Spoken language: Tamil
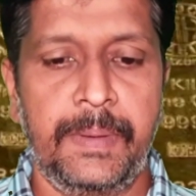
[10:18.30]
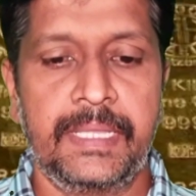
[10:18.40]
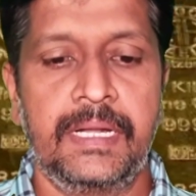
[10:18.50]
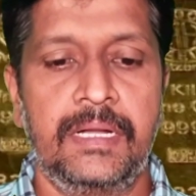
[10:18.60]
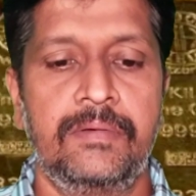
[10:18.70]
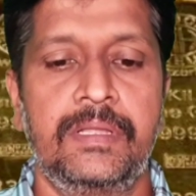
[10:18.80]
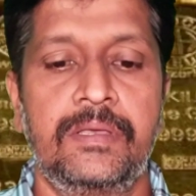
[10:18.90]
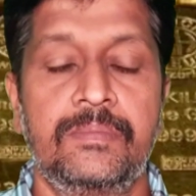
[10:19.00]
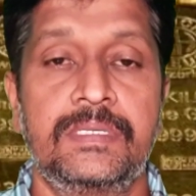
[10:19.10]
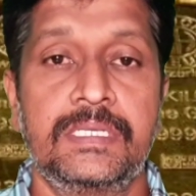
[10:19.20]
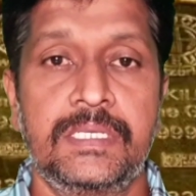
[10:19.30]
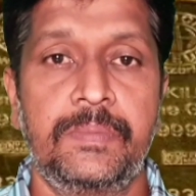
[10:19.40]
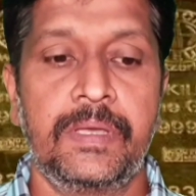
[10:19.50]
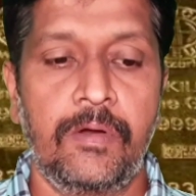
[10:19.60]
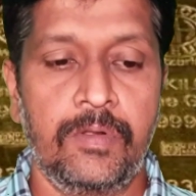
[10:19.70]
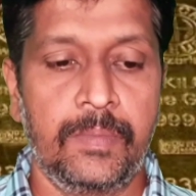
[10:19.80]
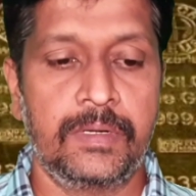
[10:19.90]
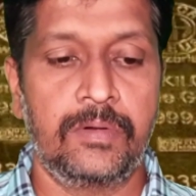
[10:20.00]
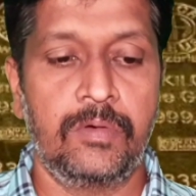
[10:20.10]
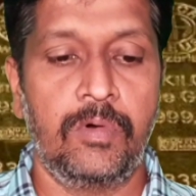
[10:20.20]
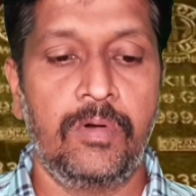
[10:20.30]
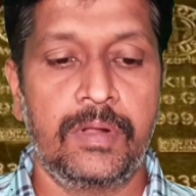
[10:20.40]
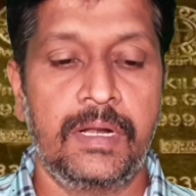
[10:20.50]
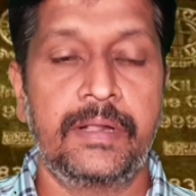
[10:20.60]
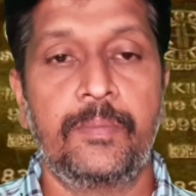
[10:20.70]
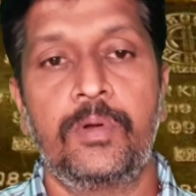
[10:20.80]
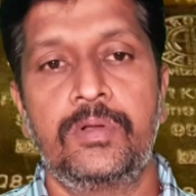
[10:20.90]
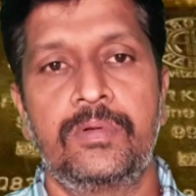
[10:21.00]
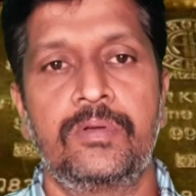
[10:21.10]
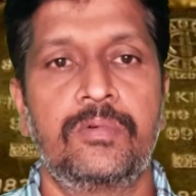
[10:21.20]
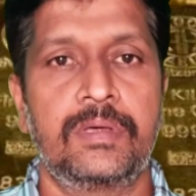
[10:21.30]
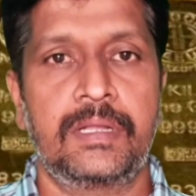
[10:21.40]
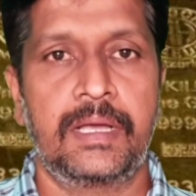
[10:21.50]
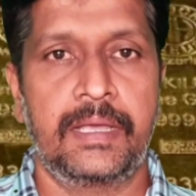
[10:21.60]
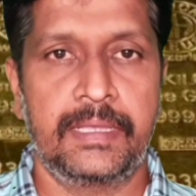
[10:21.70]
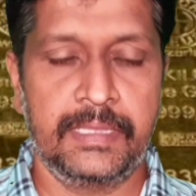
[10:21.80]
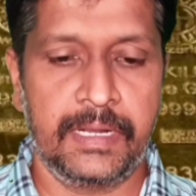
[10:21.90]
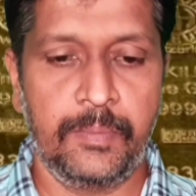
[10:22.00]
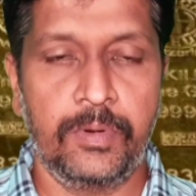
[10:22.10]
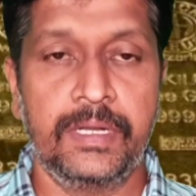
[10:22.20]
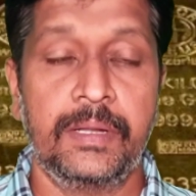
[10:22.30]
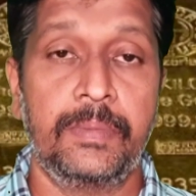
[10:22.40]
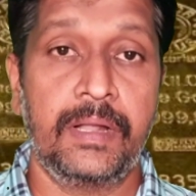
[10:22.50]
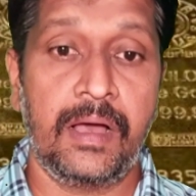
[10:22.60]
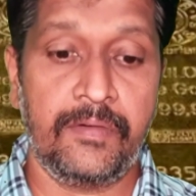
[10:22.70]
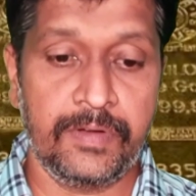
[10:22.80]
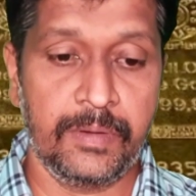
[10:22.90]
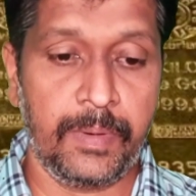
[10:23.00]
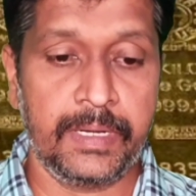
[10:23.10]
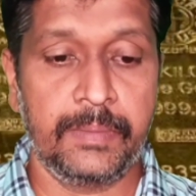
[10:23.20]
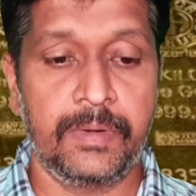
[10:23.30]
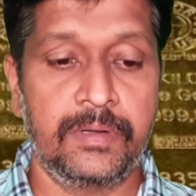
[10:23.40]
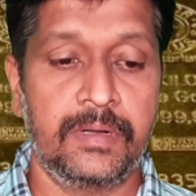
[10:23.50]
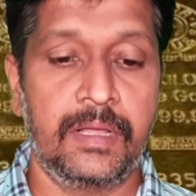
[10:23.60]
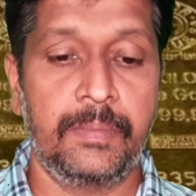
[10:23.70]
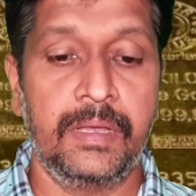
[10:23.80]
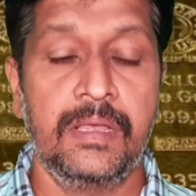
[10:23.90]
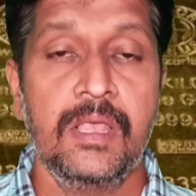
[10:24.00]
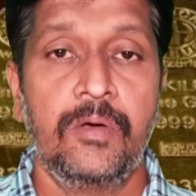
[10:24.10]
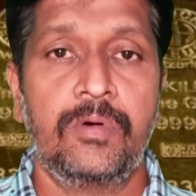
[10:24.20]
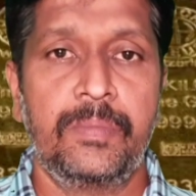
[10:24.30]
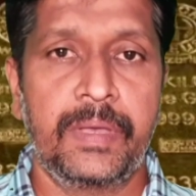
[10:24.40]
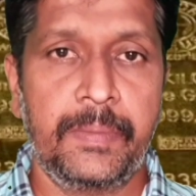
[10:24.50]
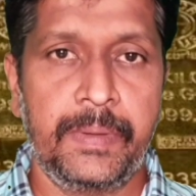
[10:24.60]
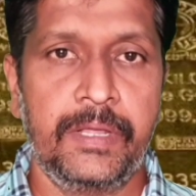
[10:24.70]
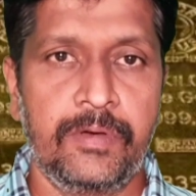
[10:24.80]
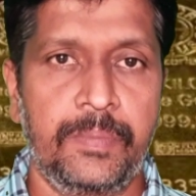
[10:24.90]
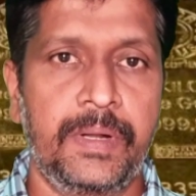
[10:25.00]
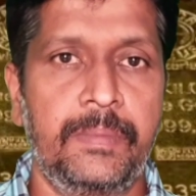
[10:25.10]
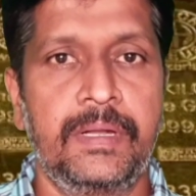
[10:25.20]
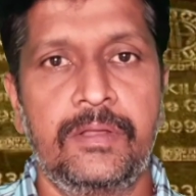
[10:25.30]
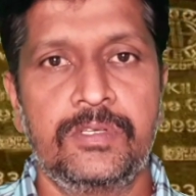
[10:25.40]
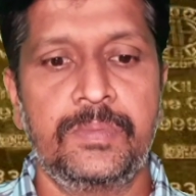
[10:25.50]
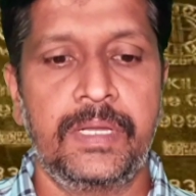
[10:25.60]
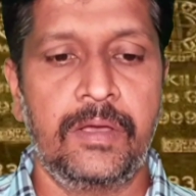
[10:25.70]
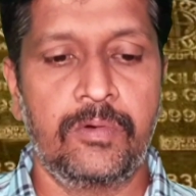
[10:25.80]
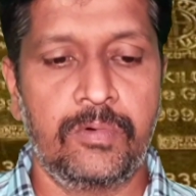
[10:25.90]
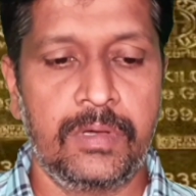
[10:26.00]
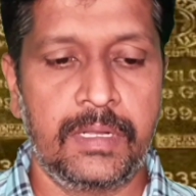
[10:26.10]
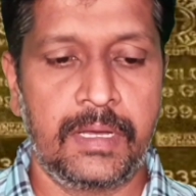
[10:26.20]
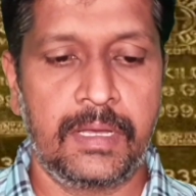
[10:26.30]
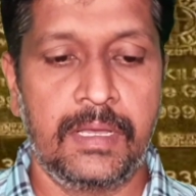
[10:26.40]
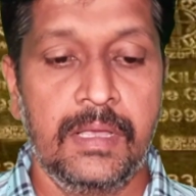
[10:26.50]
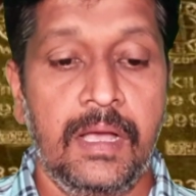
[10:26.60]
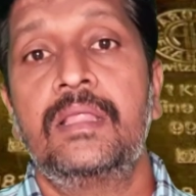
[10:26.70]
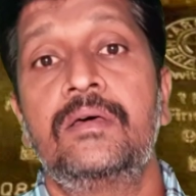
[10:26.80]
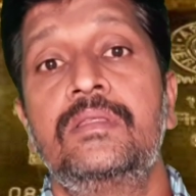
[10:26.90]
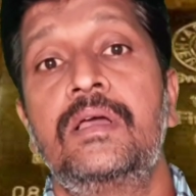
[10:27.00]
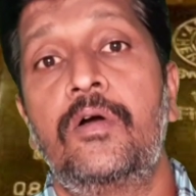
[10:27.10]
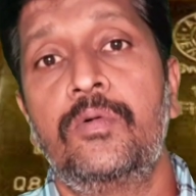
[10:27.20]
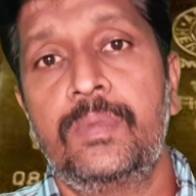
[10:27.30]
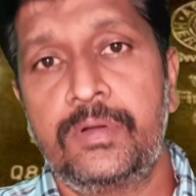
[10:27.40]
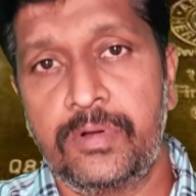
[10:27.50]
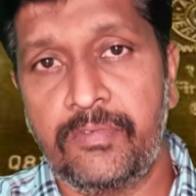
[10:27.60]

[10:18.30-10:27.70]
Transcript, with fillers: பதினாலு வரைக்கும் சிசிபி கவர்மெண்ட்டோட ஓவரால் ரிப்போர்ட் ஒன்று கொடுக்குறாங்க இந்த ரிப்போர்ட் என்ன பண்ணால் ஆஃப்டர்நூன் பார்ட்டி மட்டும் இல்லாமல் ஒரு மிகப்பெரிய ஒரு பிரபல நியூஸ் மீடியாவும் கொடுக்குறாங்க அதாவது கவர்மெண்ட்டோட